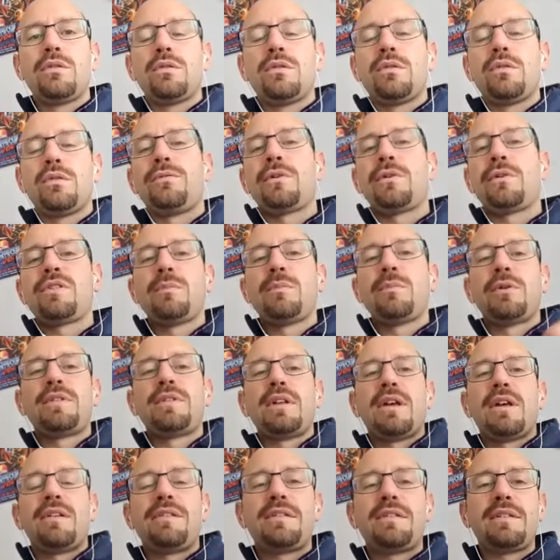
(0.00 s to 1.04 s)
forcément, tu as
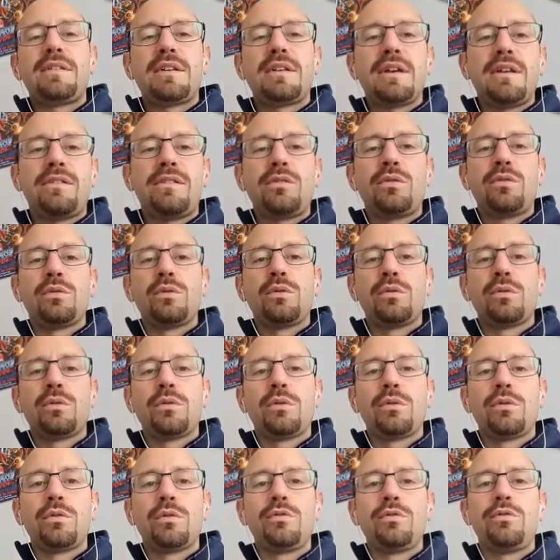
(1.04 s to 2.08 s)
un stress
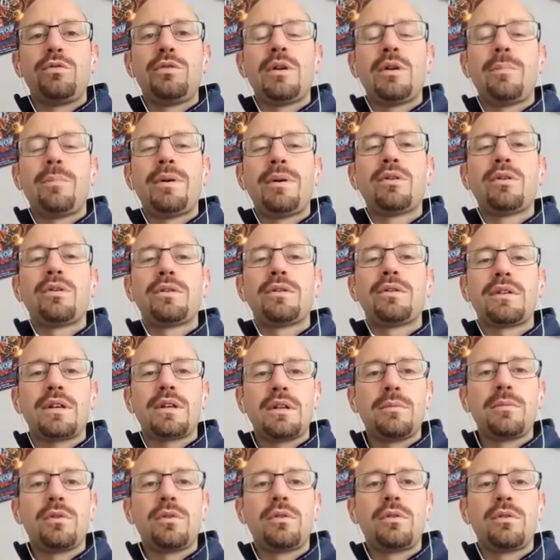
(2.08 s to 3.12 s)
que tu n'as pas dans
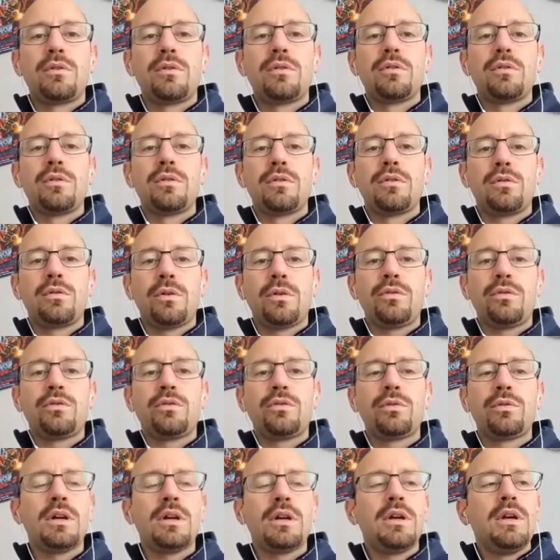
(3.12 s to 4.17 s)
l'entraînement, euh, quoi que ce
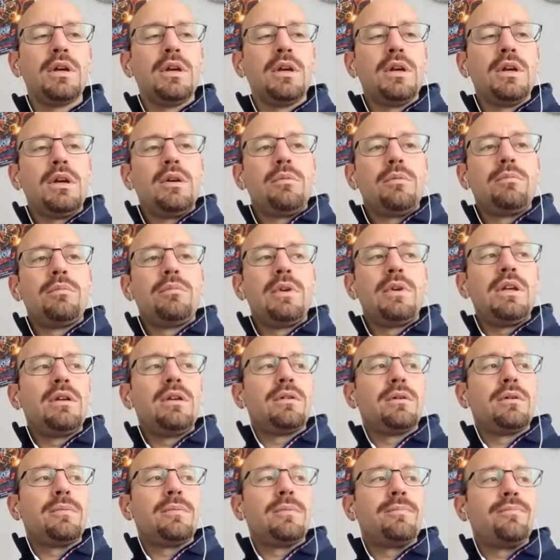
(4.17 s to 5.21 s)
soit. Mais
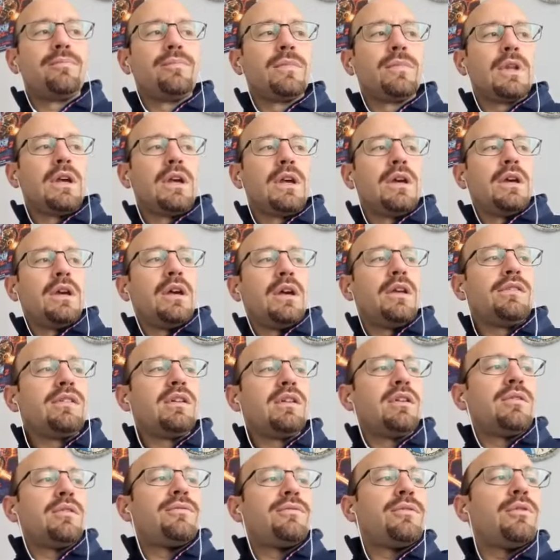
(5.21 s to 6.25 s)
euh, est-ce
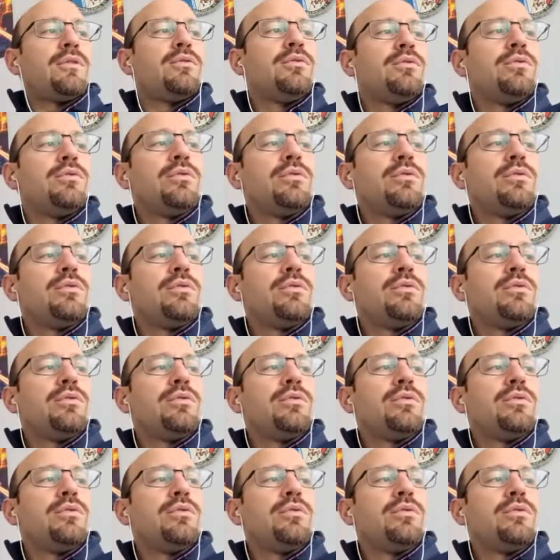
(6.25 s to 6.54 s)
qu'il a fallu.